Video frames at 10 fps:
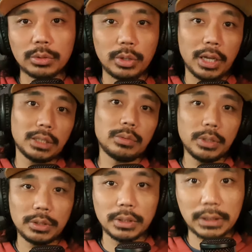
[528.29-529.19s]
Get
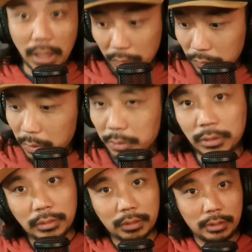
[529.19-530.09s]
with your cell phone.
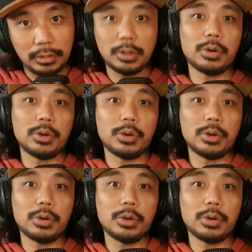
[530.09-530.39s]
Just